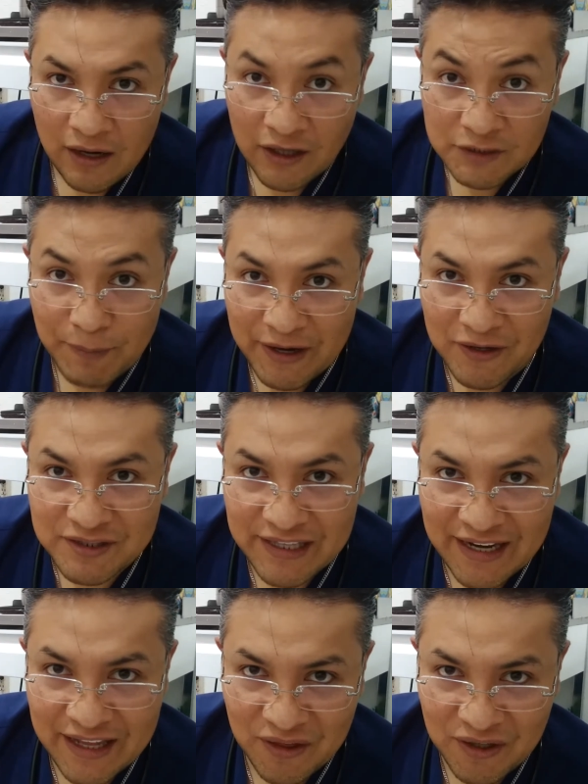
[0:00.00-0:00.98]
Los perros
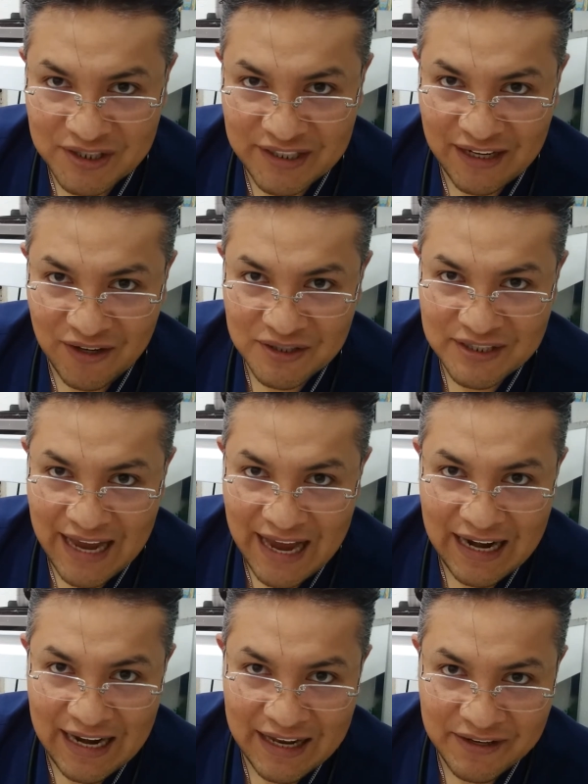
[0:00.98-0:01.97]
tienen dos celos
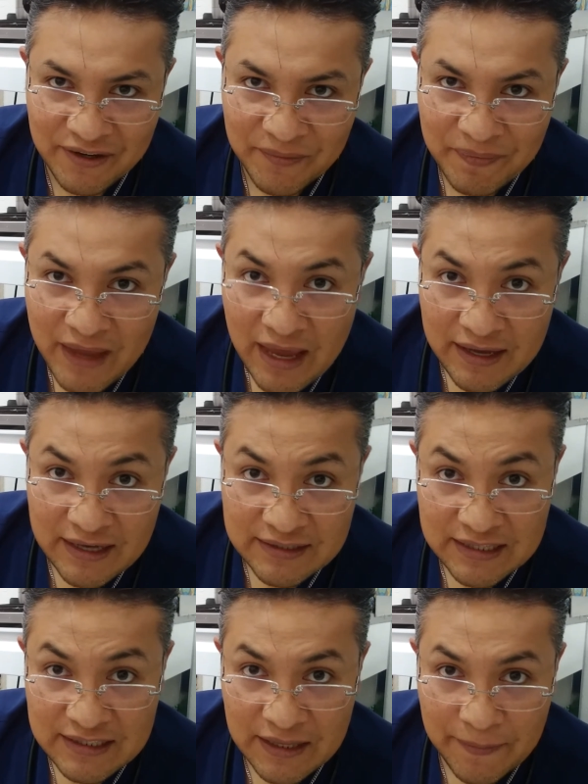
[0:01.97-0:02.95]
al año y
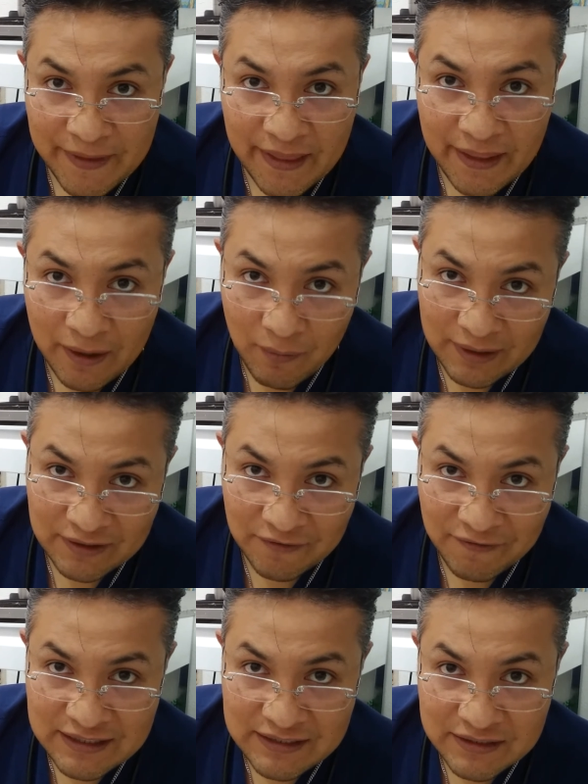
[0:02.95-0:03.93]
estos se dividen en cuatro
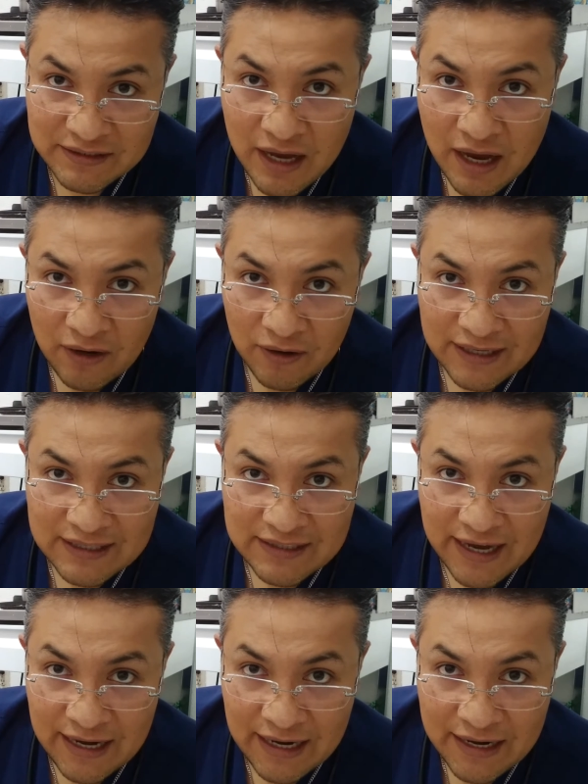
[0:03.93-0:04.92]
fases, lo que es
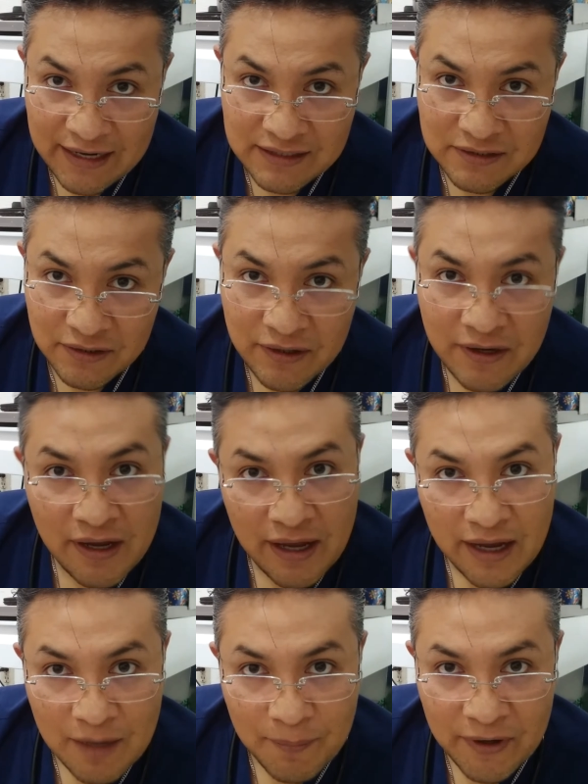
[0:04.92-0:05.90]
el anestro,
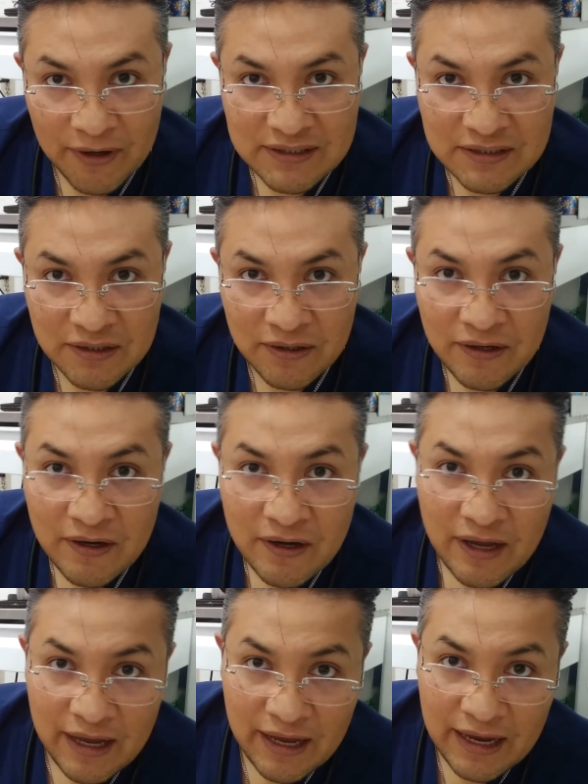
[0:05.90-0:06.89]
el proestro,
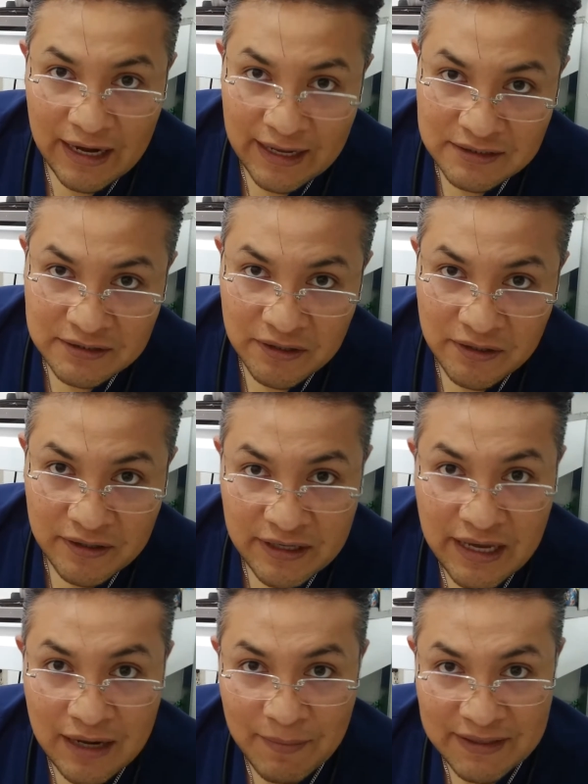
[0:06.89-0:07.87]
el estro
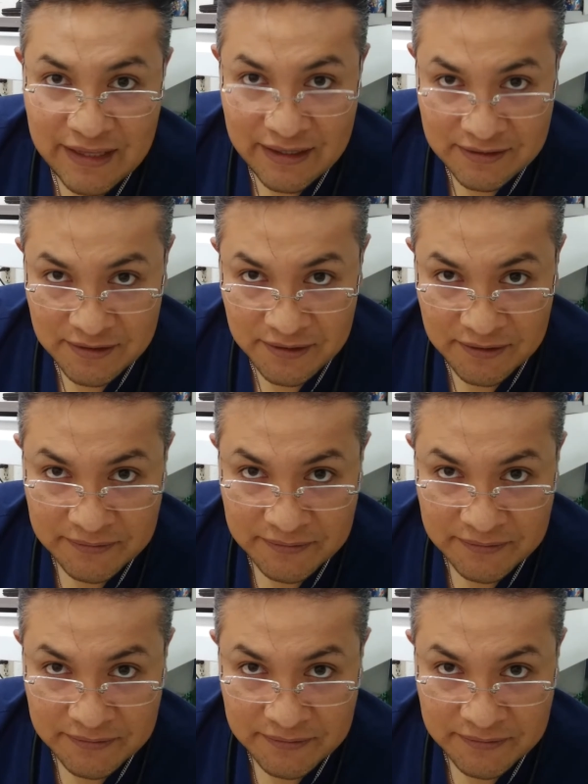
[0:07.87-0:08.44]
y el metaestro.